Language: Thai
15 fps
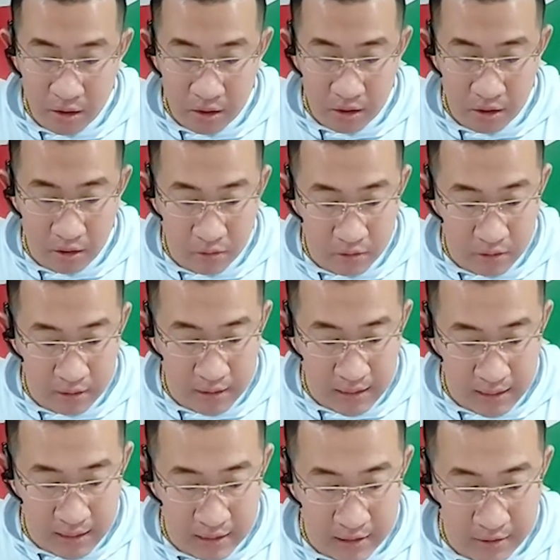โอเค
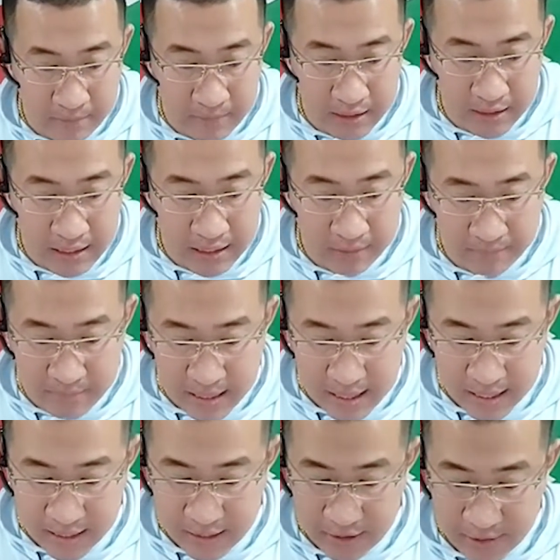มีอะไรอีกไหม
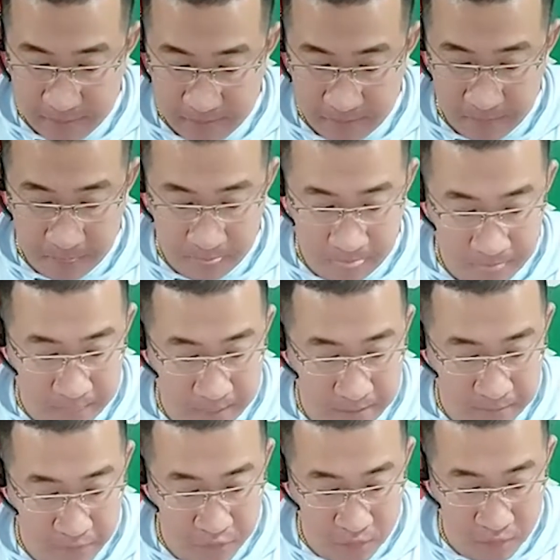
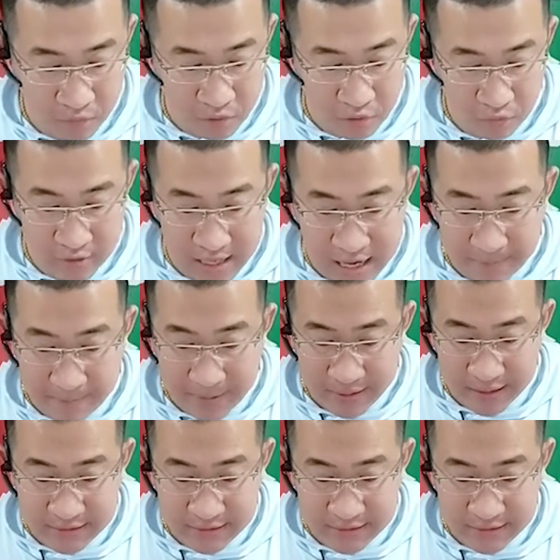ผมขออนุญาตไป